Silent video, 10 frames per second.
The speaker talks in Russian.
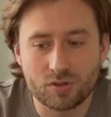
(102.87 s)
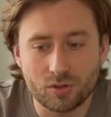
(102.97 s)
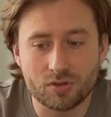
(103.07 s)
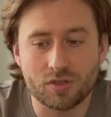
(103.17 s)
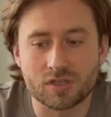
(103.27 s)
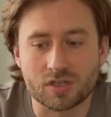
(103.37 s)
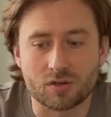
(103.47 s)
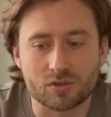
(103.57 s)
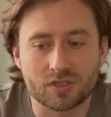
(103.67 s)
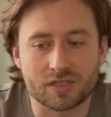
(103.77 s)
Все из-за
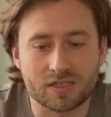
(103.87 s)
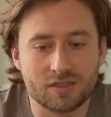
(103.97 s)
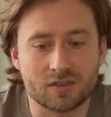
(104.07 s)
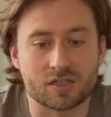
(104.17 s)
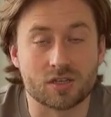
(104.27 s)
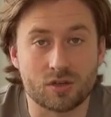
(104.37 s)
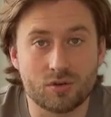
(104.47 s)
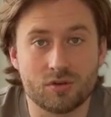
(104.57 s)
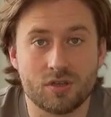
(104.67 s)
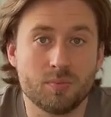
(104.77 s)
роста цен на
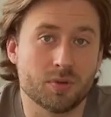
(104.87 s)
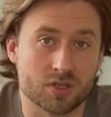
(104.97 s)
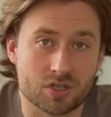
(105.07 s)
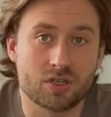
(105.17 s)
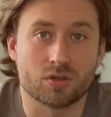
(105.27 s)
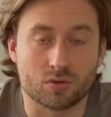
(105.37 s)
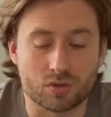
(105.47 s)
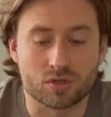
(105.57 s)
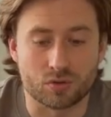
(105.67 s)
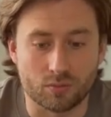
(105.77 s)
сырье и понижения
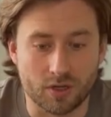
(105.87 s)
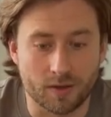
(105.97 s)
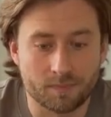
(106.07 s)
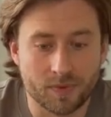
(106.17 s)
курса рубля.